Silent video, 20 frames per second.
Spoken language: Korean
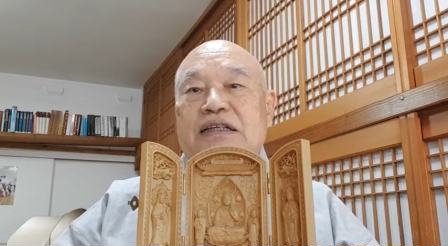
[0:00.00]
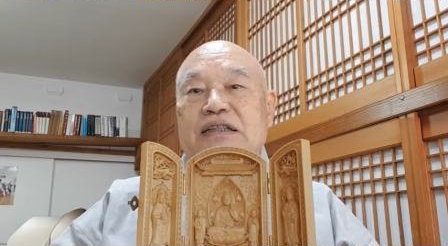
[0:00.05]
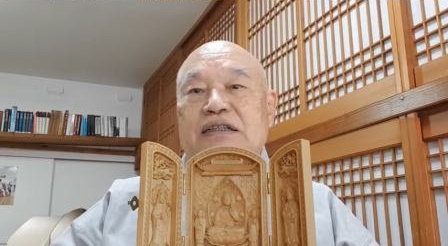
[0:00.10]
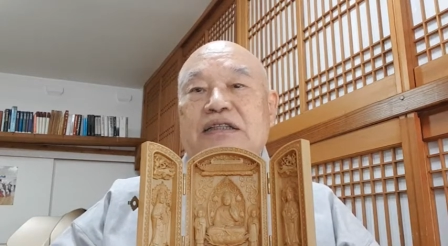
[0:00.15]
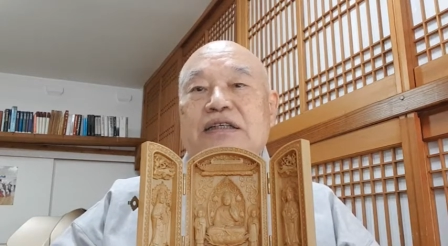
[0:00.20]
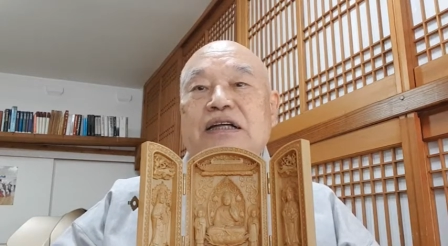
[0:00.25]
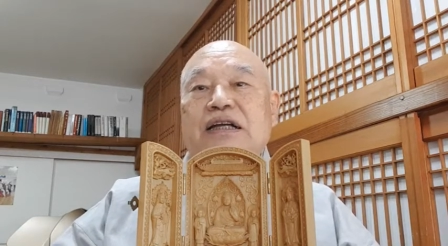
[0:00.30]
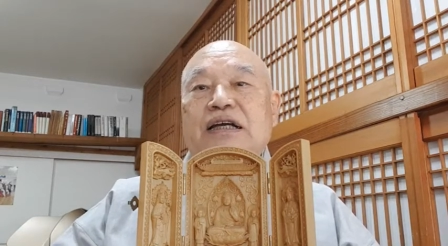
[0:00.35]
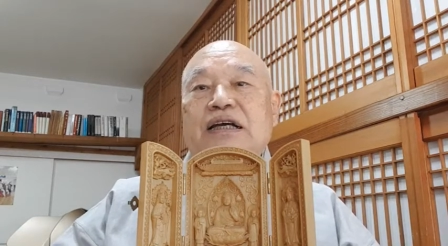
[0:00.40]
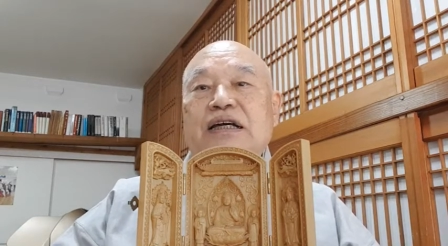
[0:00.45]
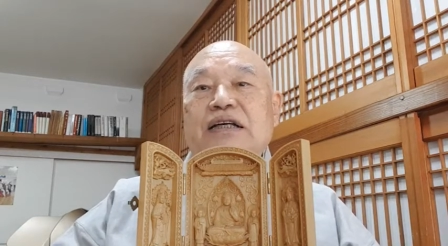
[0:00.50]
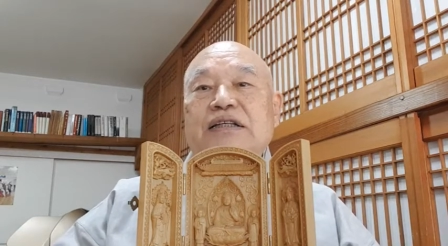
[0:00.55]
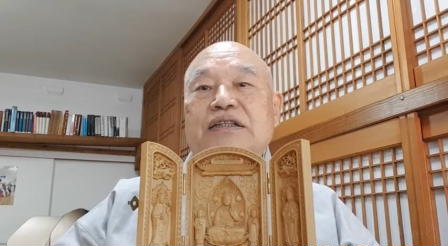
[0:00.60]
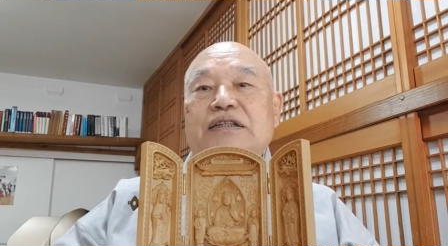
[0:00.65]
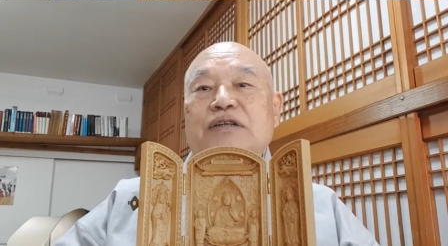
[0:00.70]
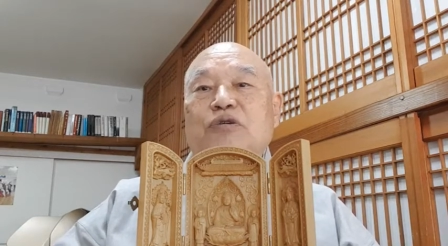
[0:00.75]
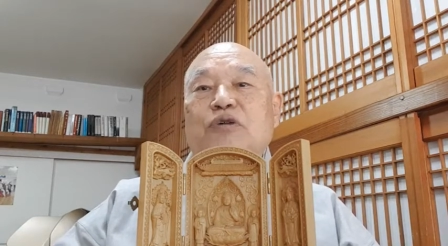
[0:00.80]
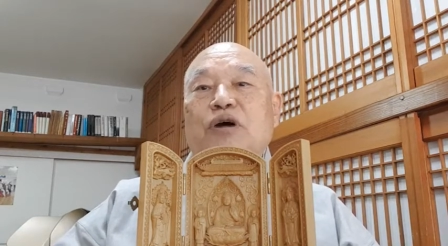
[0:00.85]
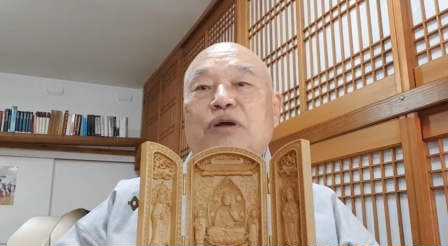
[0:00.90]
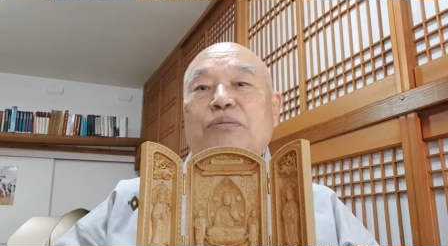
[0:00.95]
그래야
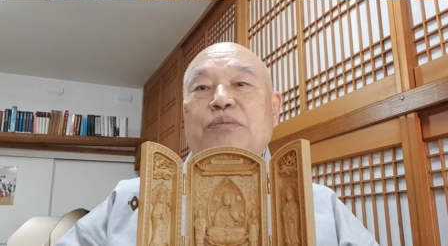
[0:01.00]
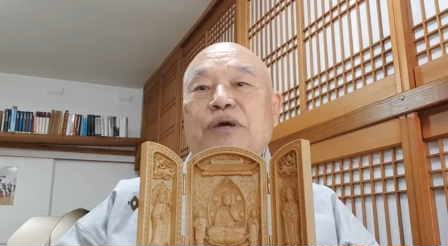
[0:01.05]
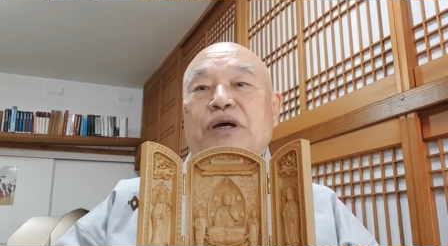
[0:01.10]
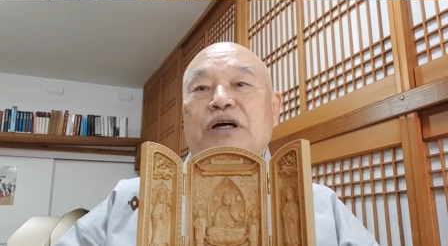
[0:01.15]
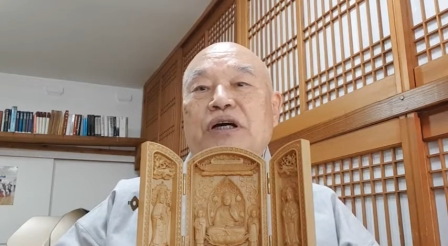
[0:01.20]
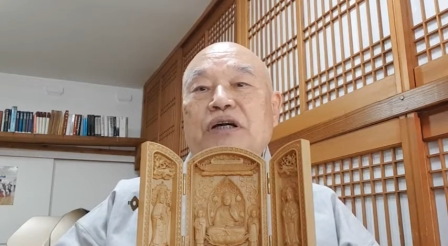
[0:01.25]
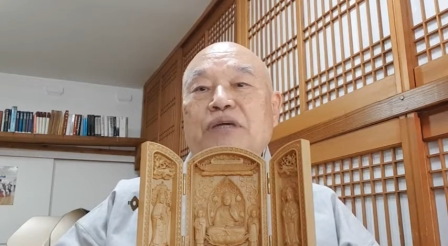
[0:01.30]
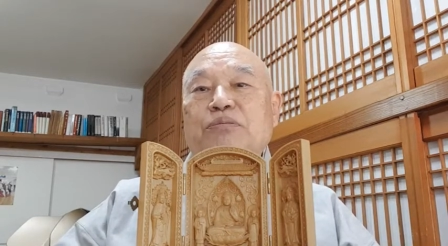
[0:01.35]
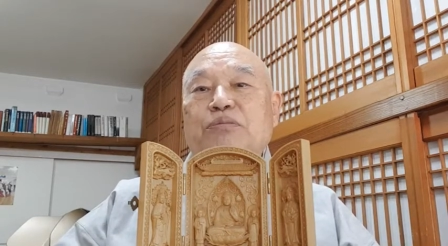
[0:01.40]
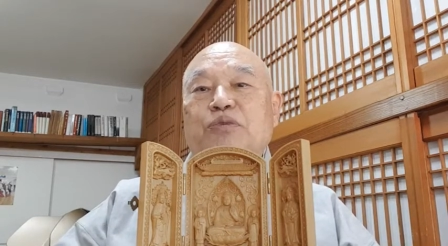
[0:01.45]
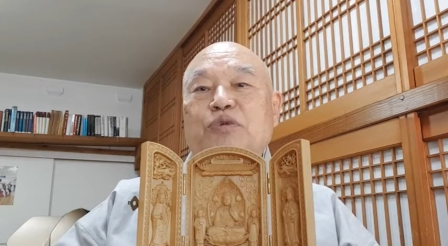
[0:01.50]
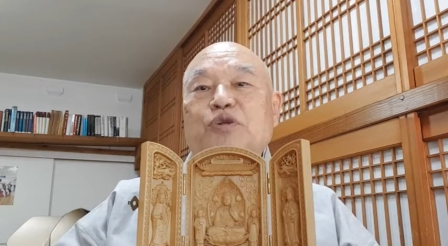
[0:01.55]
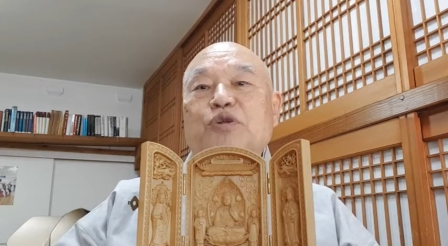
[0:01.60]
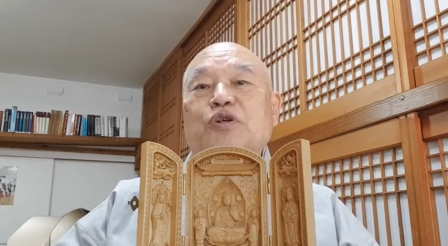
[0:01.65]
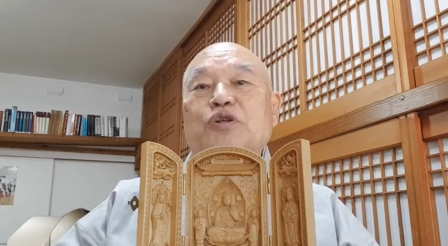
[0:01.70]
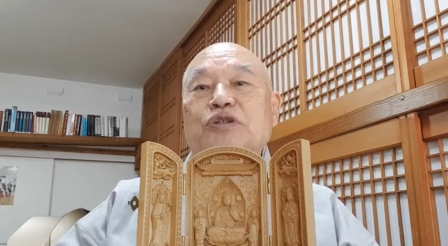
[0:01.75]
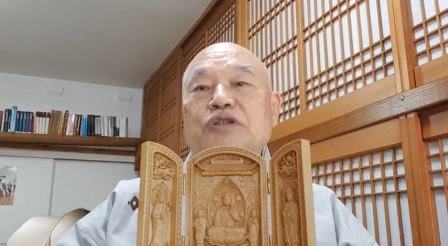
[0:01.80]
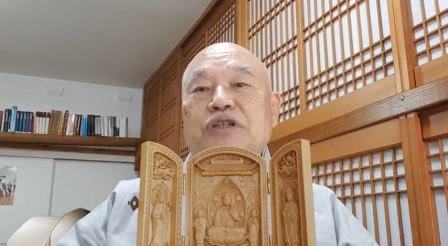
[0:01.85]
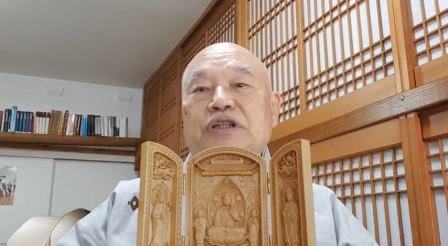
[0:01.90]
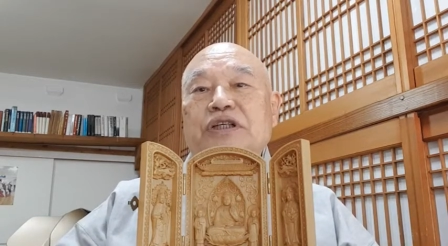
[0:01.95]
이제 완벽한
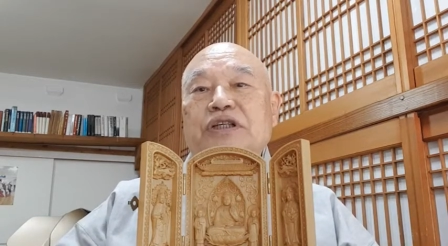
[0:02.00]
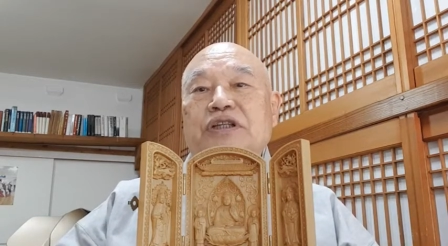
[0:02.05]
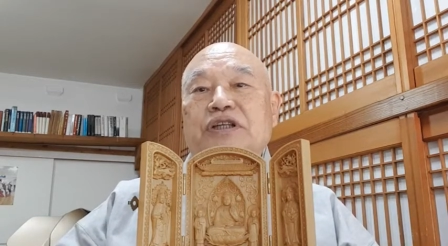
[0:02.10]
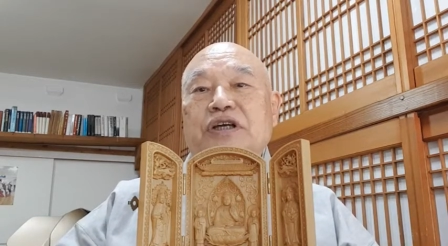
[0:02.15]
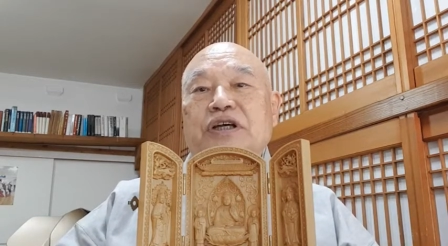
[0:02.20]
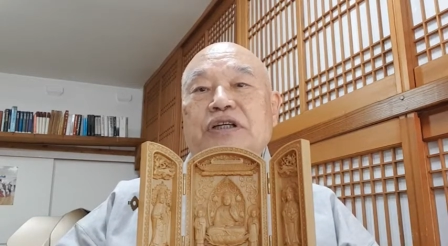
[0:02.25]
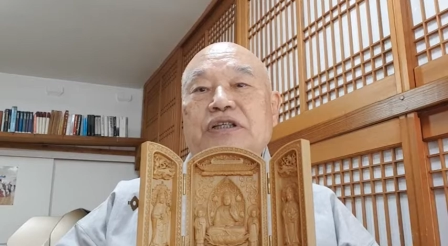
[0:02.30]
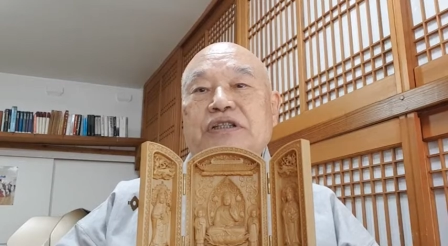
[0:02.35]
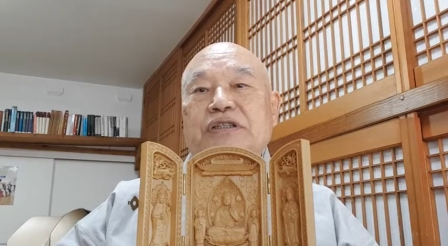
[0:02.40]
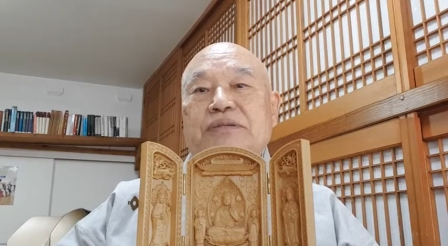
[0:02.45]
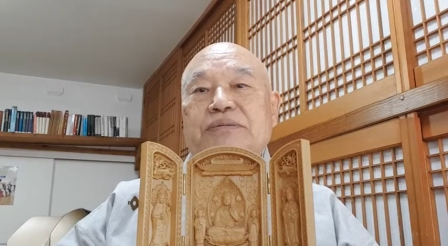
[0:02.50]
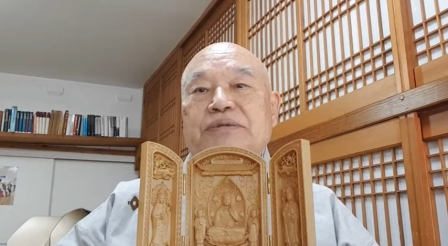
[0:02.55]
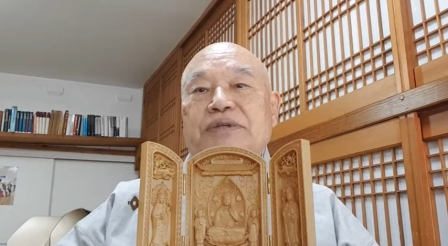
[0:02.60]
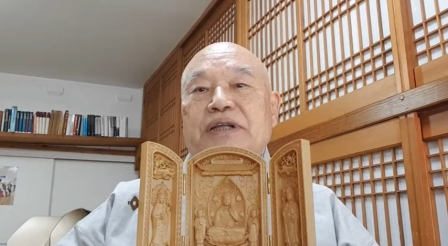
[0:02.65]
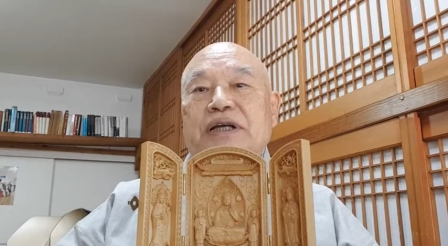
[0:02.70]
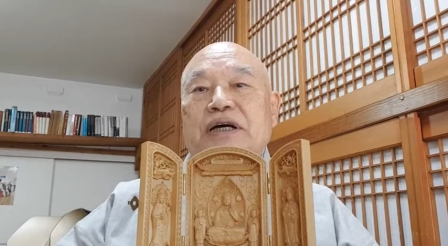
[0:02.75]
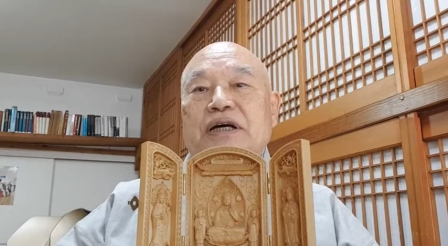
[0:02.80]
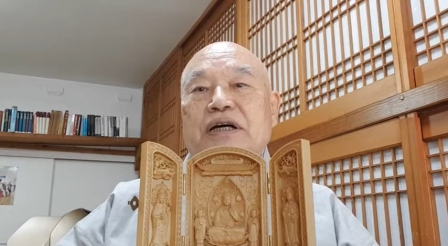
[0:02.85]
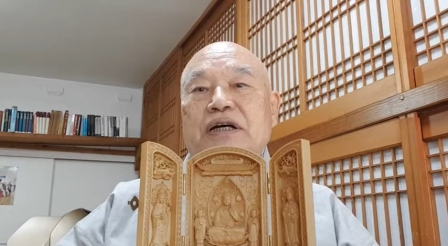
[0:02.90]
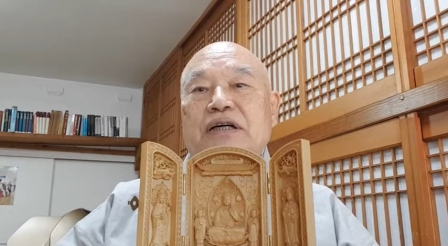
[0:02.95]
불정성이
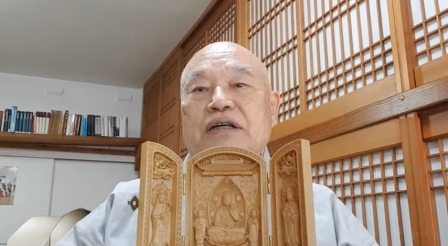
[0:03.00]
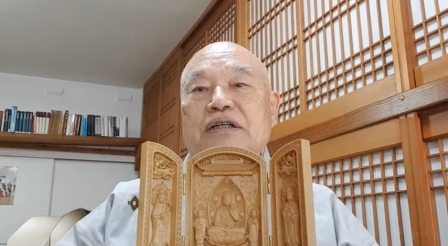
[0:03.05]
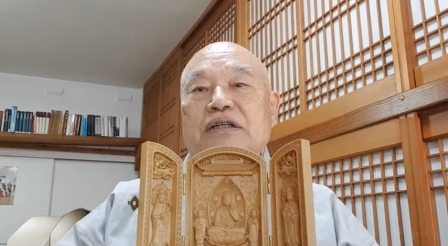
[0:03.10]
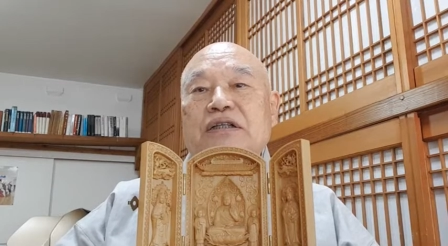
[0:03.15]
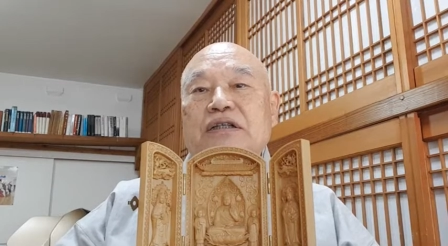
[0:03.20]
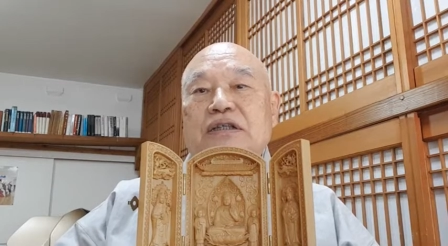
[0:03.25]
되겠습니다.